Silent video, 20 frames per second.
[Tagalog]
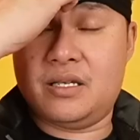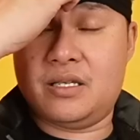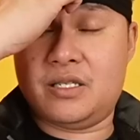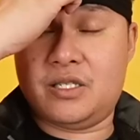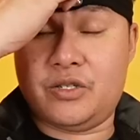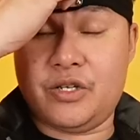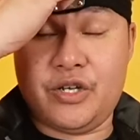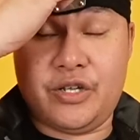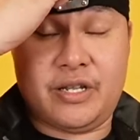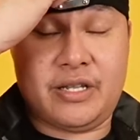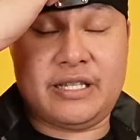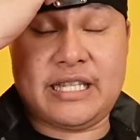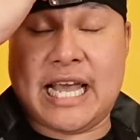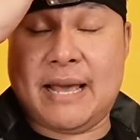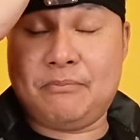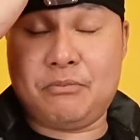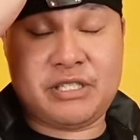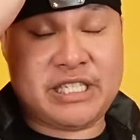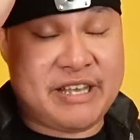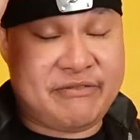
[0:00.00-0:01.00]
So yun, tayo
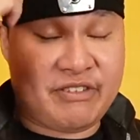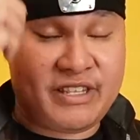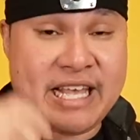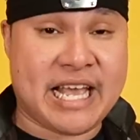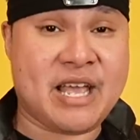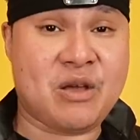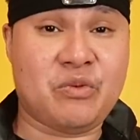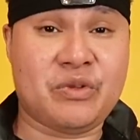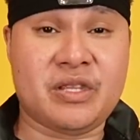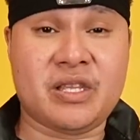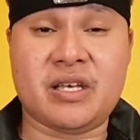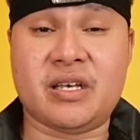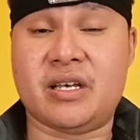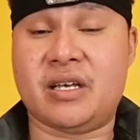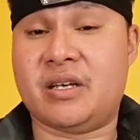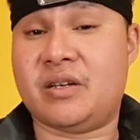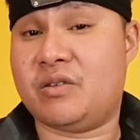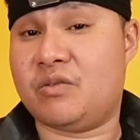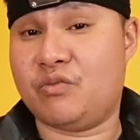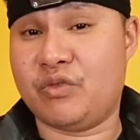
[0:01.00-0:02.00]
pa save the day with
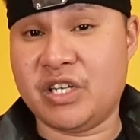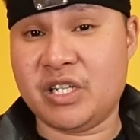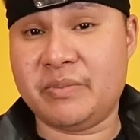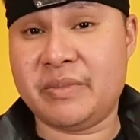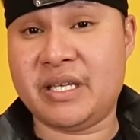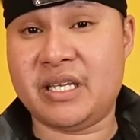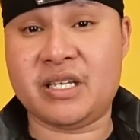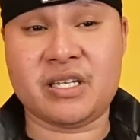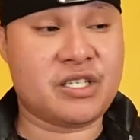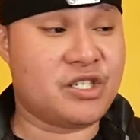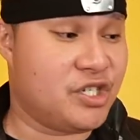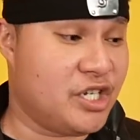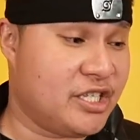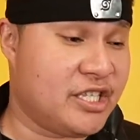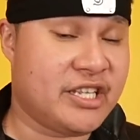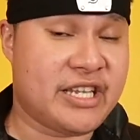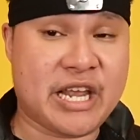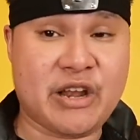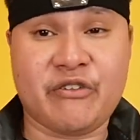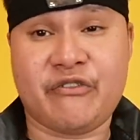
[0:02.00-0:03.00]
the Realme
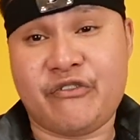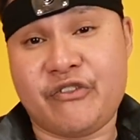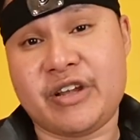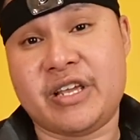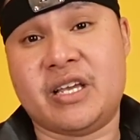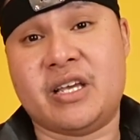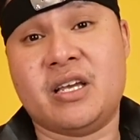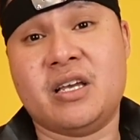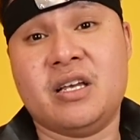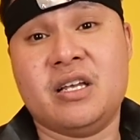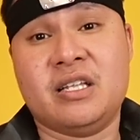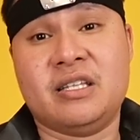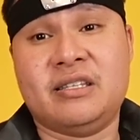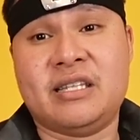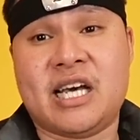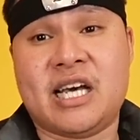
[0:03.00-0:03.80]
GT Neo 3